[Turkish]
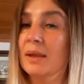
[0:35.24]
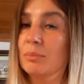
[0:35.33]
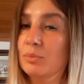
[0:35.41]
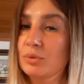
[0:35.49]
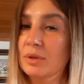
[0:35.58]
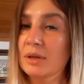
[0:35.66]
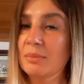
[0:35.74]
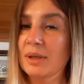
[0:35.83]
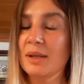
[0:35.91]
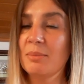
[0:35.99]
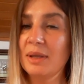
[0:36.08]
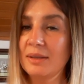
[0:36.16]
bunları
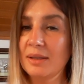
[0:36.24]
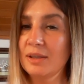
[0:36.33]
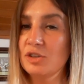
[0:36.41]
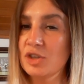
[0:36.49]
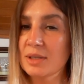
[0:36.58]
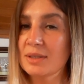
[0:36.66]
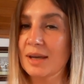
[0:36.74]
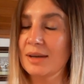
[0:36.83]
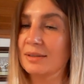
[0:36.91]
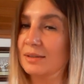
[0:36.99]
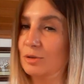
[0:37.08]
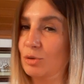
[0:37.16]
bana medeni
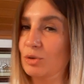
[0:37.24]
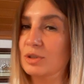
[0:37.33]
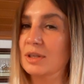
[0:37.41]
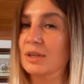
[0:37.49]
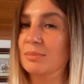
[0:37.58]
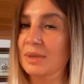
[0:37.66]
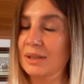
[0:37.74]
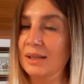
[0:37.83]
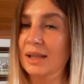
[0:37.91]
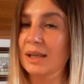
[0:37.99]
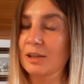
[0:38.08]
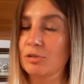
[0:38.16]
cesaretini gösterip de
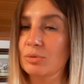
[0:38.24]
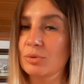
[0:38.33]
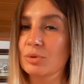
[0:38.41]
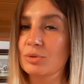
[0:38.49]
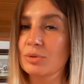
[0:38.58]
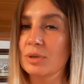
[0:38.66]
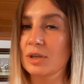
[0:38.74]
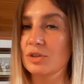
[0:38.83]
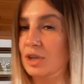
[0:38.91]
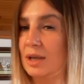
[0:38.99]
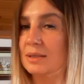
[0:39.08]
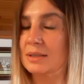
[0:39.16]
dile getiriyorsun ya
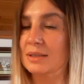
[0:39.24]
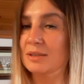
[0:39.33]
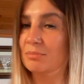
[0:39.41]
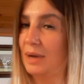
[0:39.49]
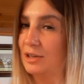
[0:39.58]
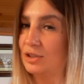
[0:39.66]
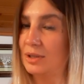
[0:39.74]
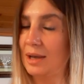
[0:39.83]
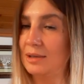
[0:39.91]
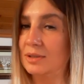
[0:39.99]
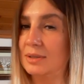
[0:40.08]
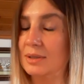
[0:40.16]
cansın, baş
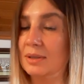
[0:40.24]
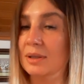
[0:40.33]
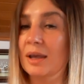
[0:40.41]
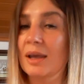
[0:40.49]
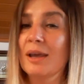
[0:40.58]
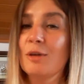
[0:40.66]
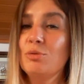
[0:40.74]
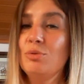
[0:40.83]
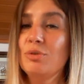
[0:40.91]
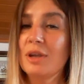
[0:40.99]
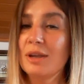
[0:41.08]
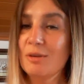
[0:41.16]
tacısın,
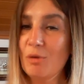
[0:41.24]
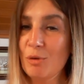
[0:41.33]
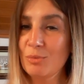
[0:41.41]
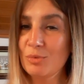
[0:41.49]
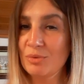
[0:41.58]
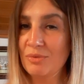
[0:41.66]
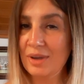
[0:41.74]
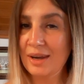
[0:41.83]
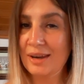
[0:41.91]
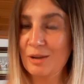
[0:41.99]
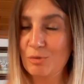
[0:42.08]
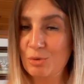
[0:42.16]
yüreğini ömrünü
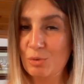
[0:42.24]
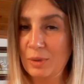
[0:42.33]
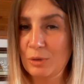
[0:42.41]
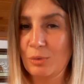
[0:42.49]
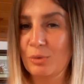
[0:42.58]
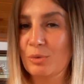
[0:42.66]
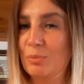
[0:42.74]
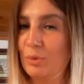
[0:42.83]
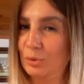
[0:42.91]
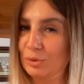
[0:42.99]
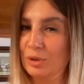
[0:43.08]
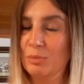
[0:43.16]
verene kurban olurum
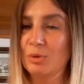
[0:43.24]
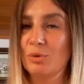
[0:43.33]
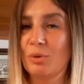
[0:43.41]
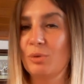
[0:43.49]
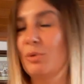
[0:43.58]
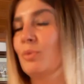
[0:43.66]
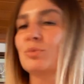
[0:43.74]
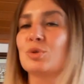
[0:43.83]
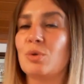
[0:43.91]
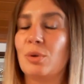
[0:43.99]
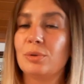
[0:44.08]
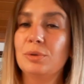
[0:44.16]
moduna bir
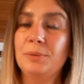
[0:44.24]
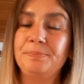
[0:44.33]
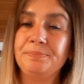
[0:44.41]
diyalogumuz oldu.